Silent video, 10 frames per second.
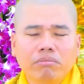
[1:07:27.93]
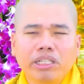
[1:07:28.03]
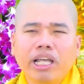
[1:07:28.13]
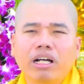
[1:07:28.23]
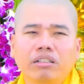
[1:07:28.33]

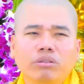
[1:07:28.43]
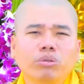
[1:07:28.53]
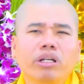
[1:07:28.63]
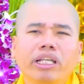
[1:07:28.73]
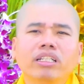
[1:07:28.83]
Bây giờ
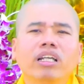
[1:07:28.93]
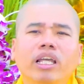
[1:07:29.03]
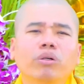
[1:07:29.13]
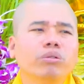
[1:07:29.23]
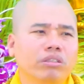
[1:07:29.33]
tôi nghĩ
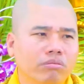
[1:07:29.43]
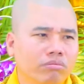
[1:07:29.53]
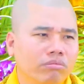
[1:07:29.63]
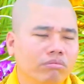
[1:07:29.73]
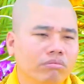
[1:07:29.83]
hiểu rồi.
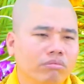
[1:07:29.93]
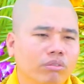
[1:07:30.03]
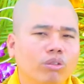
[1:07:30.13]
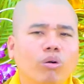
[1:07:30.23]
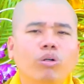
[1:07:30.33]

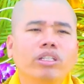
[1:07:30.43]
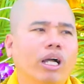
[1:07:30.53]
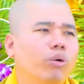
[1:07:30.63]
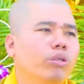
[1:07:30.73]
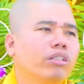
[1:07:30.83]
Tôi đâu có
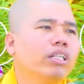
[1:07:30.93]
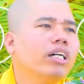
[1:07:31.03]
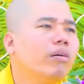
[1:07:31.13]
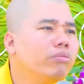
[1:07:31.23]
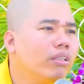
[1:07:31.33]
nhậu được
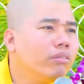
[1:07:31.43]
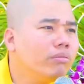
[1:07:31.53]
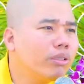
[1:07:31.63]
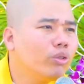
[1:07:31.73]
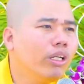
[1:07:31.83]
như ông đâu,
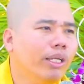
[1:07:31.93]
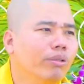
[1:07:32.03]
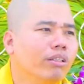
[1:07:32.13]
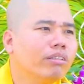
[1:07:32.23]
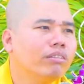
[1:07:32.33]
mà tôi
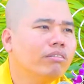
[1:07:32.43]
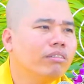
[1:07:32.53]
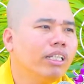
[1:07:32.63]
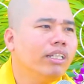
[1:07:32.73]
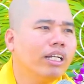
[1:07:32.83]
hiểu được
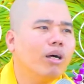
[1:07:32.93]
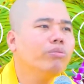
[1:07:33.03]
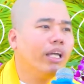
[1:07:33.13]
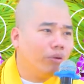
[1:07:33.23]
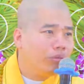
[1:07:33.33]
cái việc
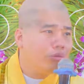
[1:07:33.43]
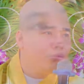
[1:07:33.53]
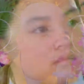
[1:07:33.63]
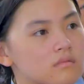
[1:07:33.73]
ông nhậu.